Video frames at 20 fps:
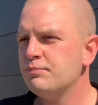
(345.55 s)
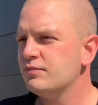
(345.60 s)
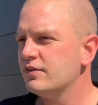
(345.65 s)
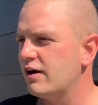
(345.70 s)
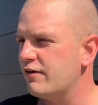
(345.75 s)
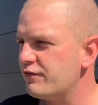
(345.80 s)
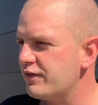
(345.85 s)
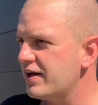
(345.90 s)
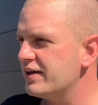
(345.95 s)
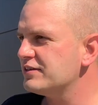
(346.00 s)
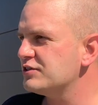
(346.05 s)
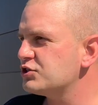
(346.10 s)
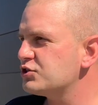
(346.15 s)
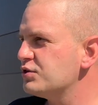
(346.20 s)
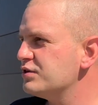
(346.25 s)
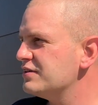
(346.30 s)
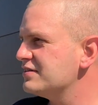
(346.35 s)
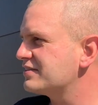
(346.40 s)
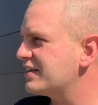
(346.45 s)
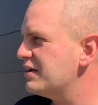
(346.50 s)
Da fährt ein
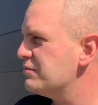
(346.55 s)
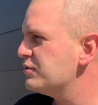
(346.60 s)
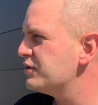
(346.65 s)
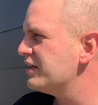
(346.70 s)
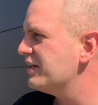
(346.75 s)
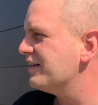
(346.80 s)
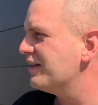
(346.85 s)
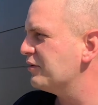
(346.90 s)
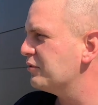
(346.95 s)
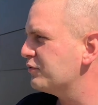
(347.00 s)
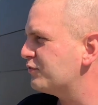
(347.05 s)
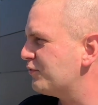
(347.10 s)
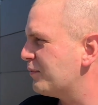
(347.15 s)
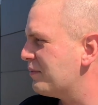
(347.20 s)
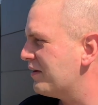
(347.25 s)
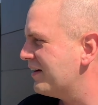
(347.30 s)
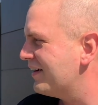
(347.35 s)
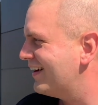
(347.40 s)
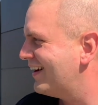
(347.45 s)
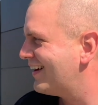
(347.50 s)
schönes G-Modell an uns
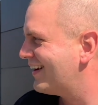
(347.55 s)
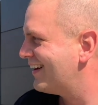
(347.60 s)
vorbei